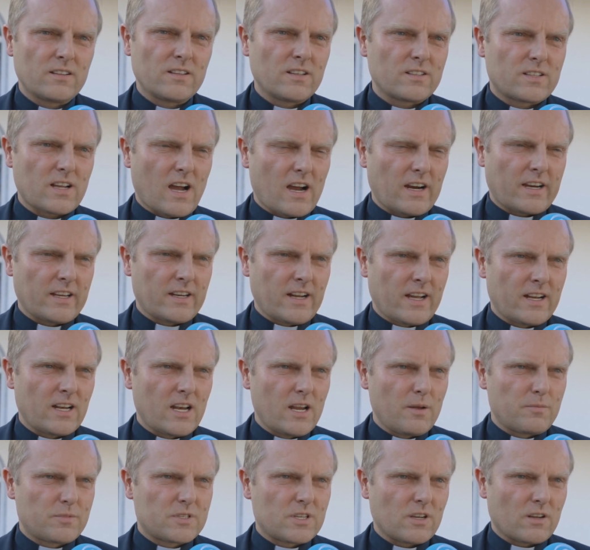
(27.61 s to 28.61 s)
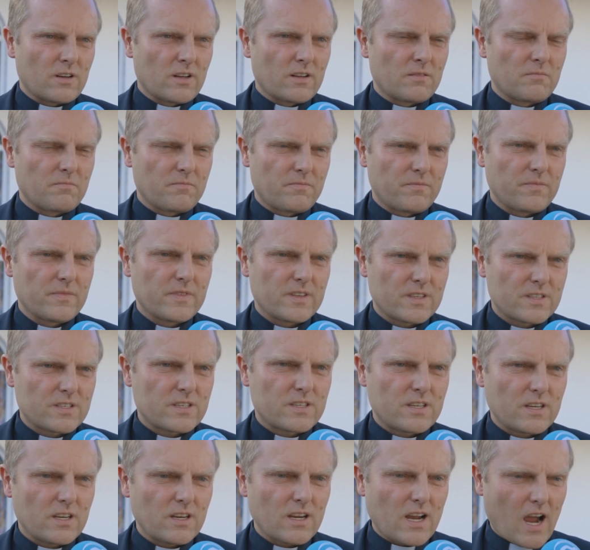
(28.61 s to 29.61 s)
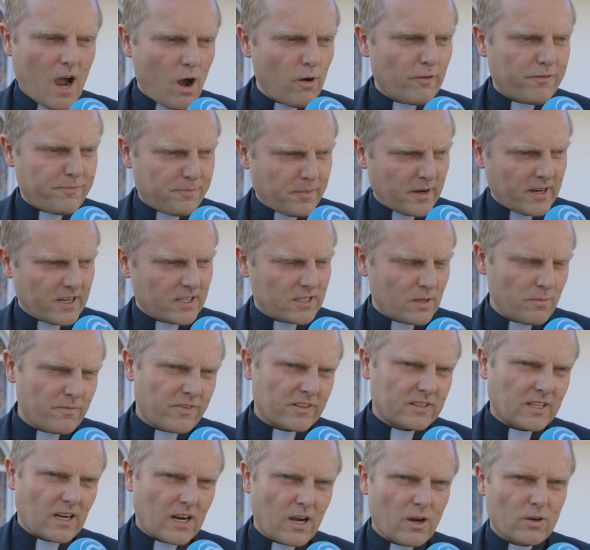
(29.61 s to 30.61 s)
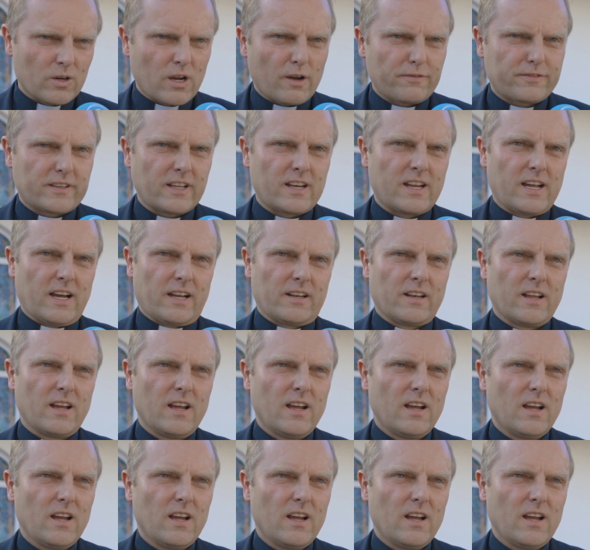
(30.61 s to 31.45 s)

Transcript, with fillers: in den Tag hineinlebt, sondern sie aufbricht im Vertrauen auf den Herrn.